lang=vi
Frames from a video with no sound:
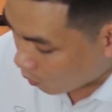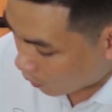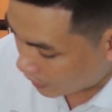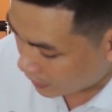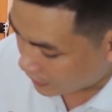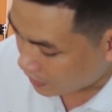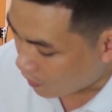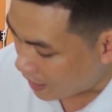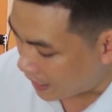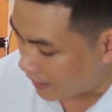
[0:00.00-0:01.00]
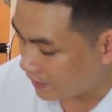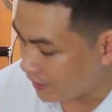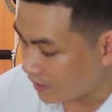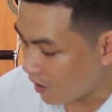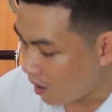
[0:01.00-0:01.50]
của chiếc loa này
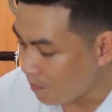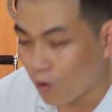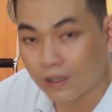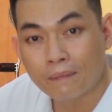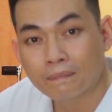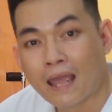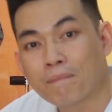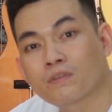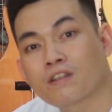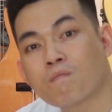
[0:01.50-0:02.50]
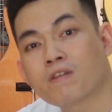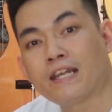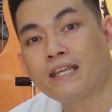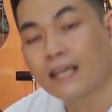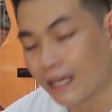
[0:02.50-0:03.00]
thì có một lớp thép chống
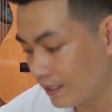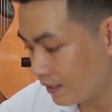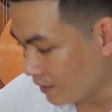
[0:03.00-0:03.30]
gỉ ha,